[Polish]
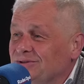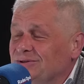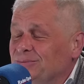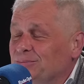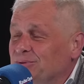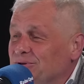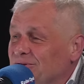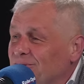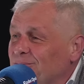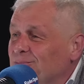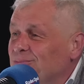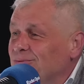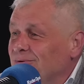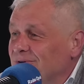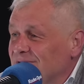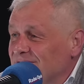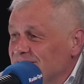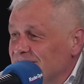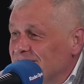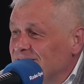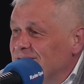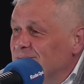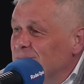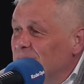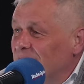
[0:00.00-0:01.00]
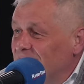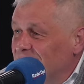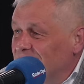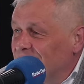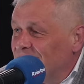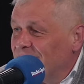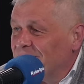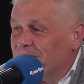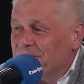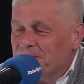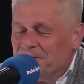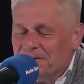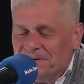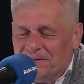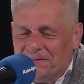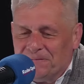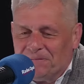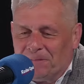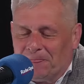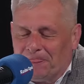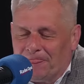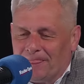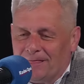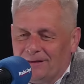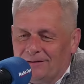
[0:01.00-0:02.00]
by to była za debata?
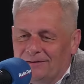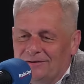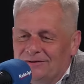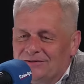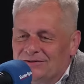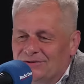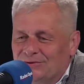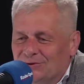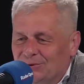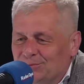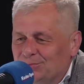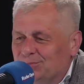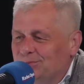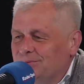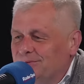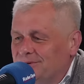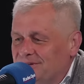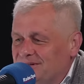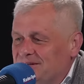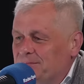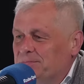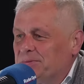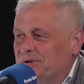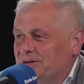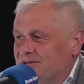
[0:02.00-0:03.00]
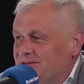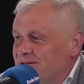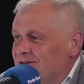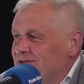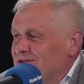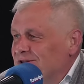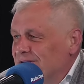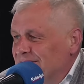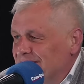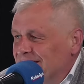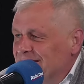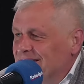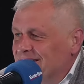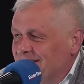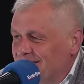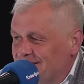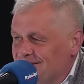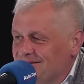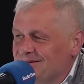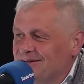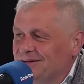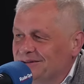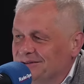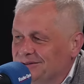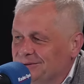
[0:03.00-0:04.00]
Mm, I co to była za praca
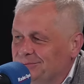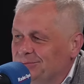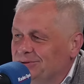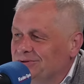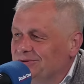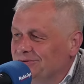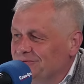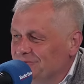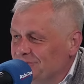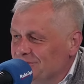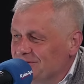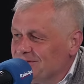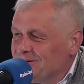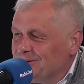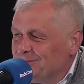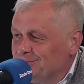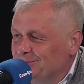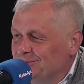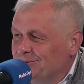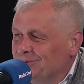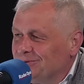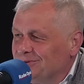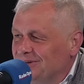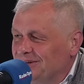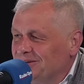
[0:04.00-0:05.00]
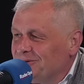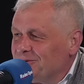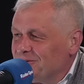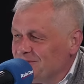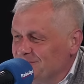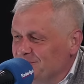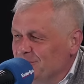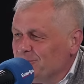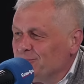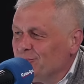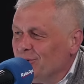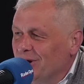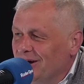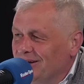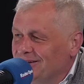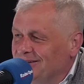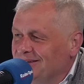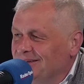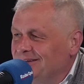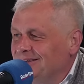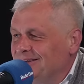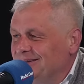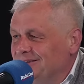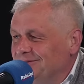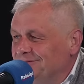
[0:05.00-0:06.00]
dziennikarska, gdyby to wszystko było tak
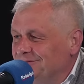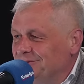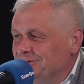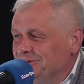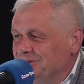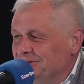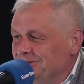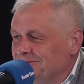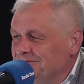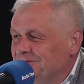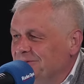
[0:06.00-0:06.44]
rozmemłane i właściwie